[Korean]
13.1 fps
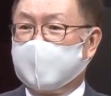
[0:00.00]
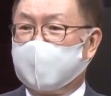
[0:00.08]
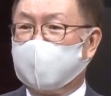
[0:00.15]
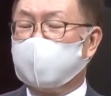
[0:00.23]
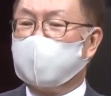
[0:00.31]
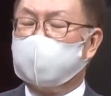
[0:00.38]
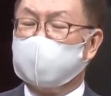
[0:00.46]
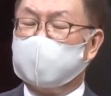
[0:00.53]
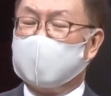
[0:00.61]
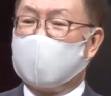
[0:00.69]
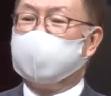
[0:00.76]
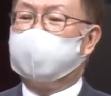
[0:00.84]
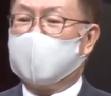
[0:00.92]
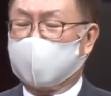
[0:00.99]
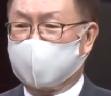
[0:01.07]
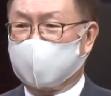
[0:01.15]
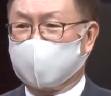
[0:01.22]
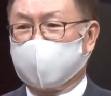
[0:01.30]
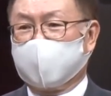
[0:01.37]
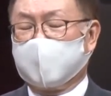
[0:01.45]
어떤 분은 한
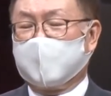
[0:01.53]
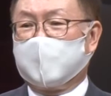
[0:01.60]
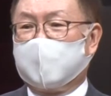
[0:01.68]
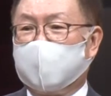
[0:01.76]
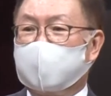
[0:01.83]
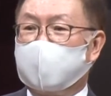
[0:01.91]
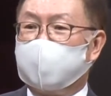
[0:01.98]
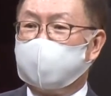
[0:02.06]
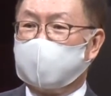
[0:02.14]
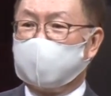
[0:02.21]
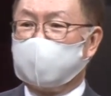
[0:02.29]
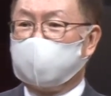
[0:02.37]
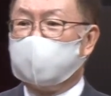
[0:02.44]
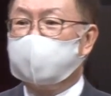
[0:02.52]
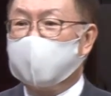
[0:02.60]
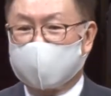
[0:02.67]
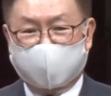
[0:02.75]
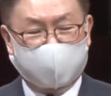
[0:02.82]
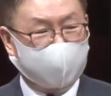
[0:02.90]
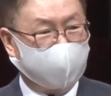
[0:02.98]
박스, 어떤 분은 두
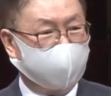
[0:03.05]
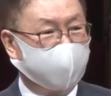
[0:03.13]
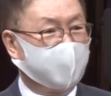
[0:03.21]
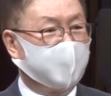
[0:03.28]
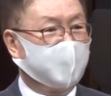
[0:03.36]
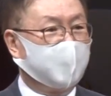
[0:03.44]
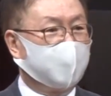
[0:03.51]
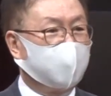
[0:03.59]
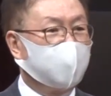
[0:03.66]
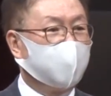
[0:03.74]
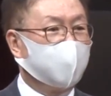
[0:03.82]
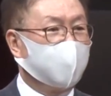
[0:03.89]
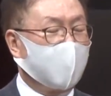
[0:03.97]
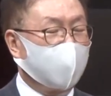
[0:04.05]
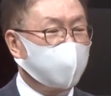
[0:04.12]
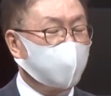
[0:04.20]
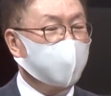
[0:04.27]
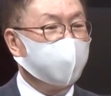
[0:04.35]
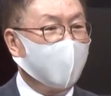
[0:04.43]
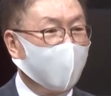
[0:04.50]
박스, 또
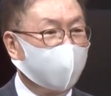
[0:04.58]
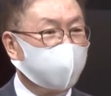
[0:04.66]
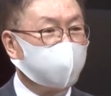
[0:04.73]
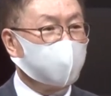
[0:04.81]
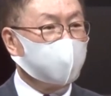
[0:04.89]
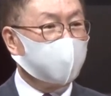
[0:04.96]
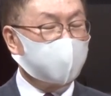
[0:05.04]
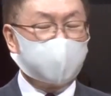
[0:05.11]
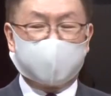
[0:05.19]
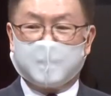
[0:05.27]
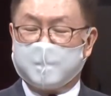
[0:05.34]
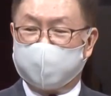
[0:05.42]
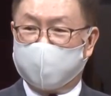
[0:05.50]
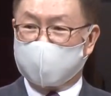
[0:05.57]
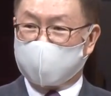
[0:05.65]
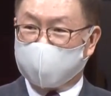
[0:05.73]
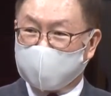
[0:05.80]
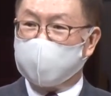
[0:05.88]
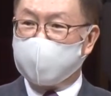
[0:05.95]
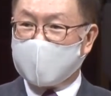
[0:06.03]
가족이 많은 분들은 뭐
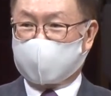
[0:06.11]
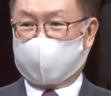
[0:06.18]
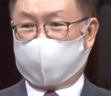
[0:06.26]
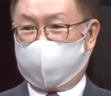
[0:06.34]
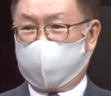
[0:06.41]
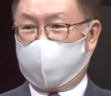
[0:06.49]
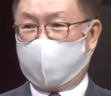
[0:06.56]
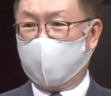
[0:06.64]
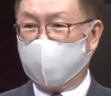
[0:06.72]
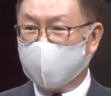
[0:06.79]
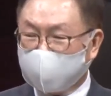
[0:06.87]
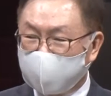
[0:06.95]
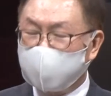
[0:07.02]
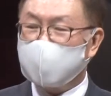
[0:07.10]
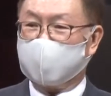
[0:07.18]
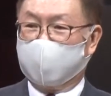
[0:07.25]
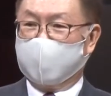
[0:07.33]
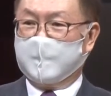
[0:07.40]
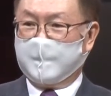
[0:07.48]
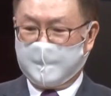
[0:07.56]
서너 박스
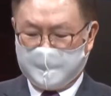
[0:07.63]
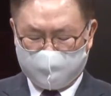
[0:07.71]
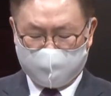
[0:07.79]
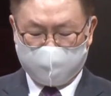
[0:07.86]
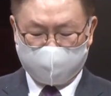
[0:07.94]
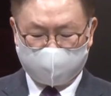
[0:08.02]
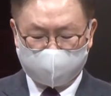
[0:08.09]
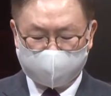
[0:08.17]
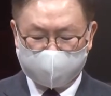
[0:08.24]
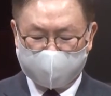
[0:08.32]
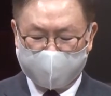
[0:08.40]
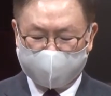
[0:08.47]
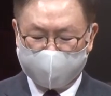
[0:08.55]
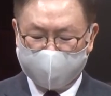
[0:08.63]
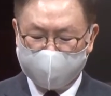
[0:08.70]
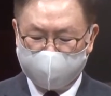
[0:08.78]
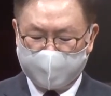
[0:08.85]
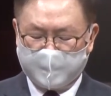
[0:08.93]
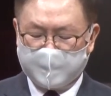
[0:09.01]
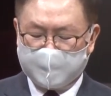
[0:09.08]
얼마든지 그분들에게
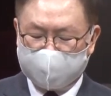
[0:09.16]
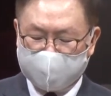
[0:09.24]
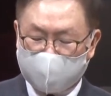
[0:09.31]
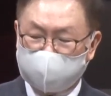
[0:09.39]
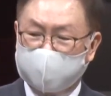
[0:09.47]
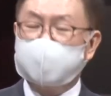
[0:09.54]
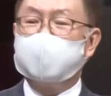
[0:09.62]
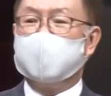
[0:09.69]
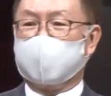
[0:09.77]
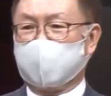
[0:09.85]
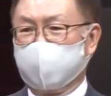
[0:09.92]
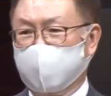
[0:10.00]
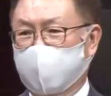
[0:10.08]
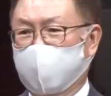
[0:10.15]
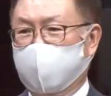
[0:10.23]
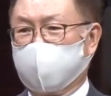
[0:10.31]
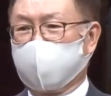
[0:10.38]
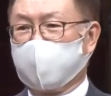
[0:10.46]
나누어 드렸습니다.